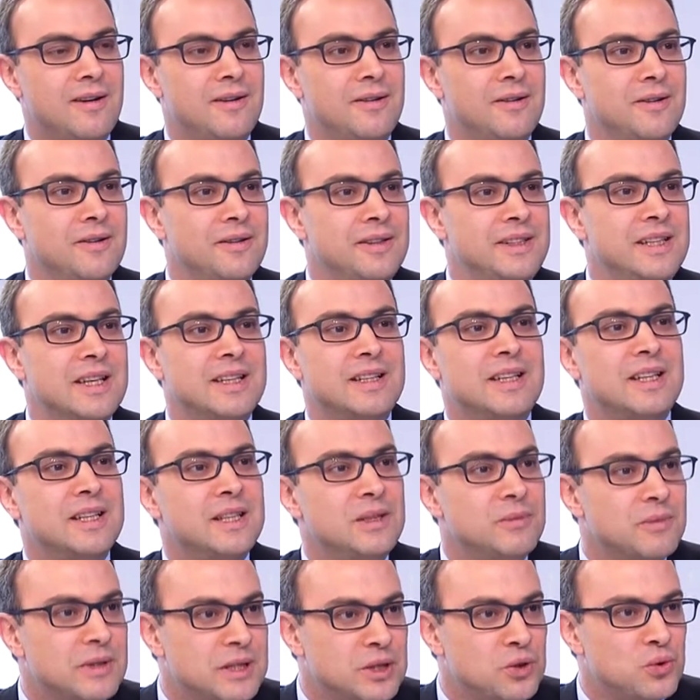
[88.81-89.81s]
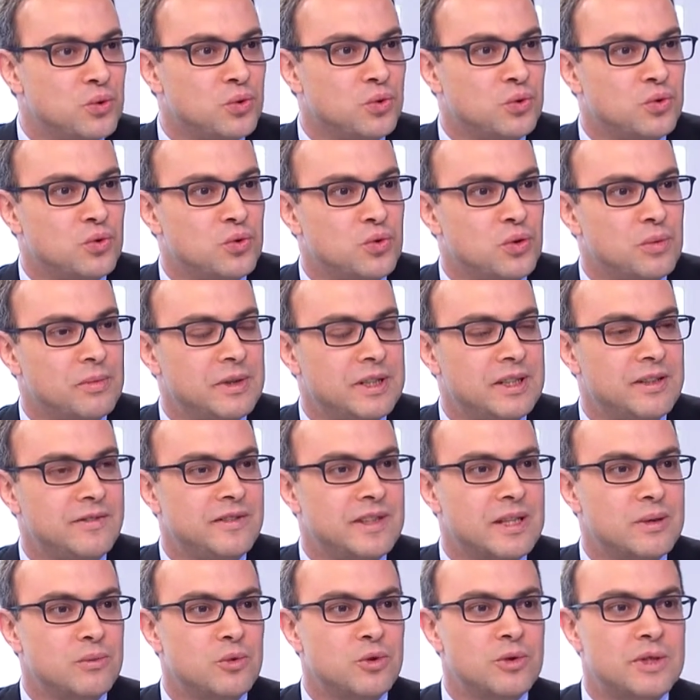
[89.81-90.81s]
Euh, il y a de l'animation autour, bien
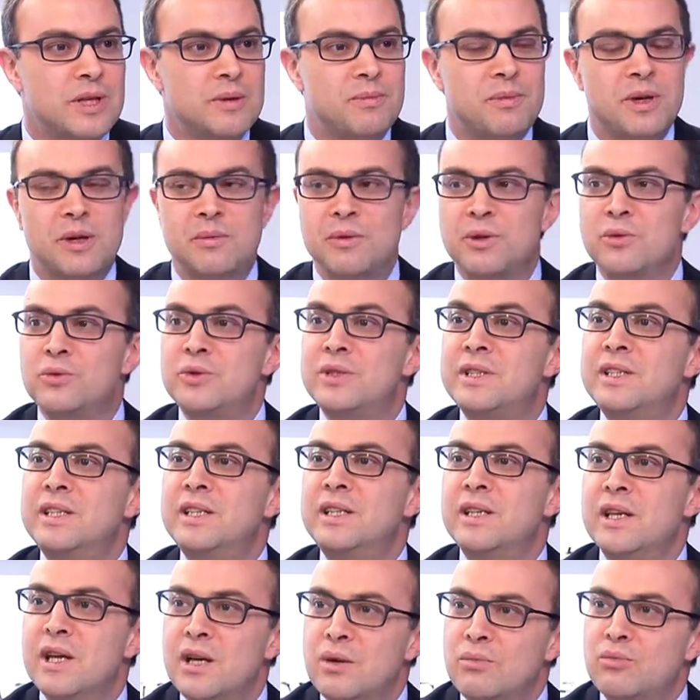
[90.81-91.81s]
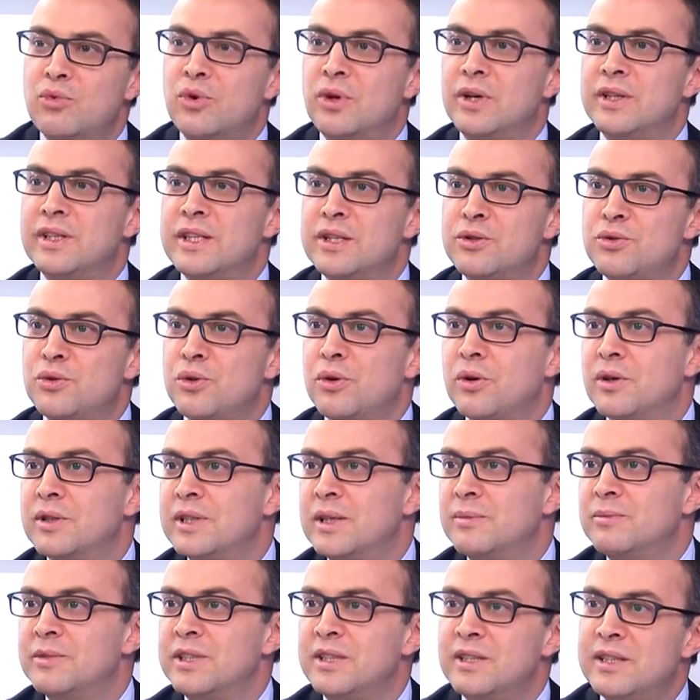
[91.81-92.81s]
évidemment. Ça permet aussi pour un
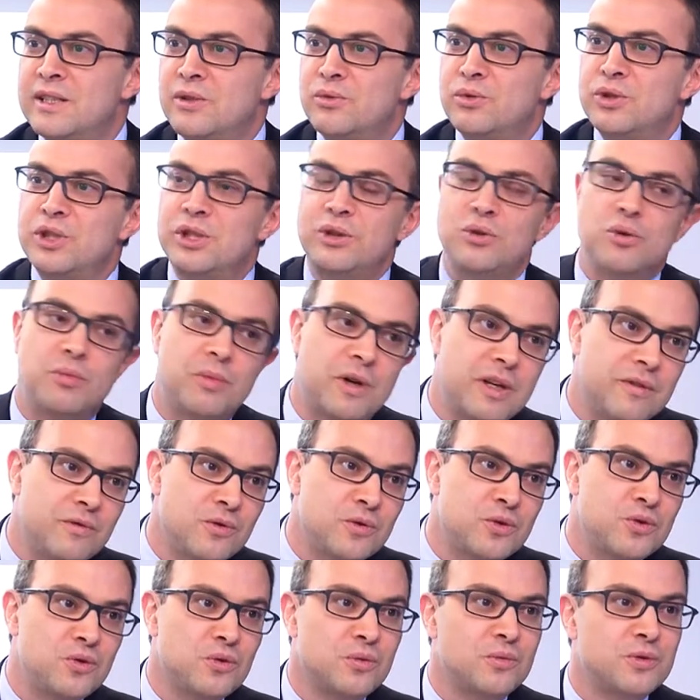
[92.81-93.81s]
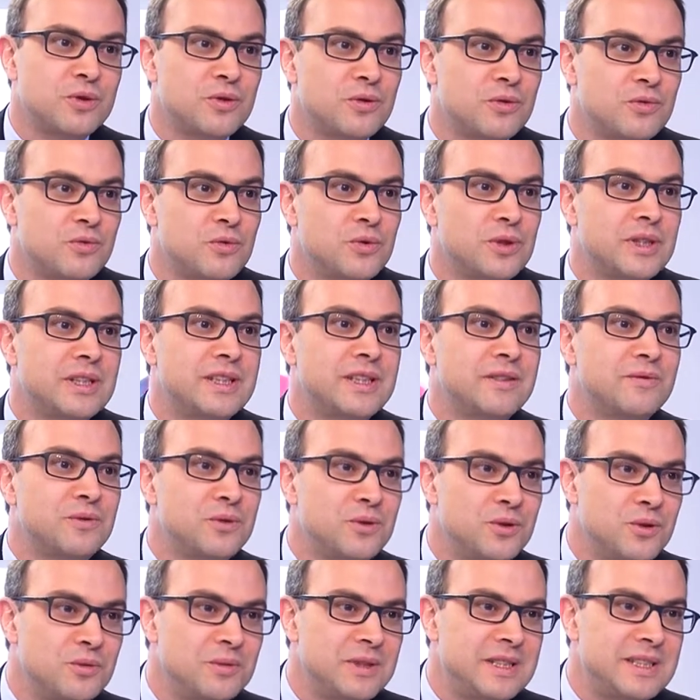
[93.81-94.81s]
assureur d'amener des logiques de prévention, parce que vous quittez
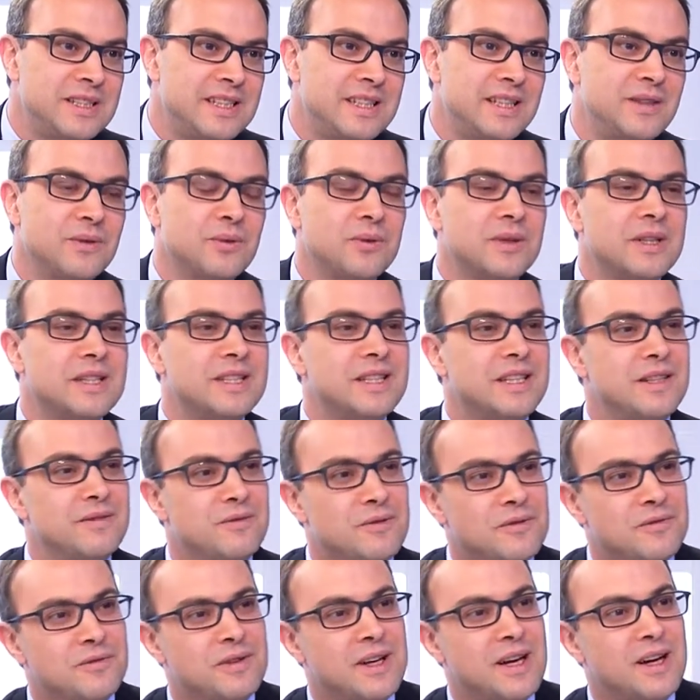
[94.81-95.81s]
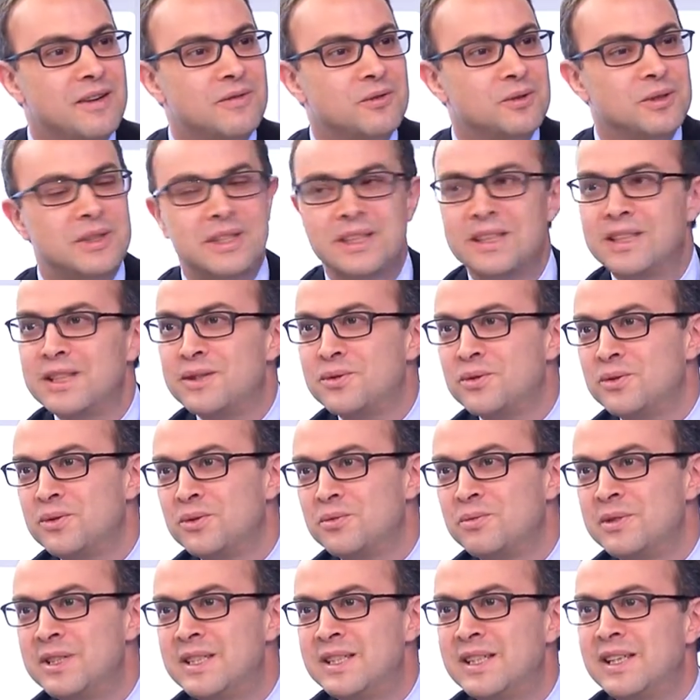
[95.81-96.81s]
votre domicile. Donc qu'est-ce qu'il faut faire avant de quitter son
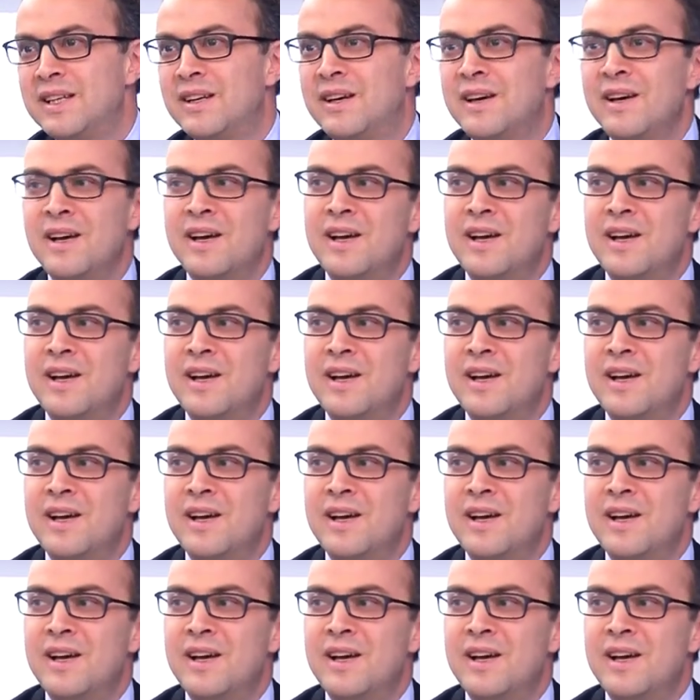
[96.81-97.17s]
domicile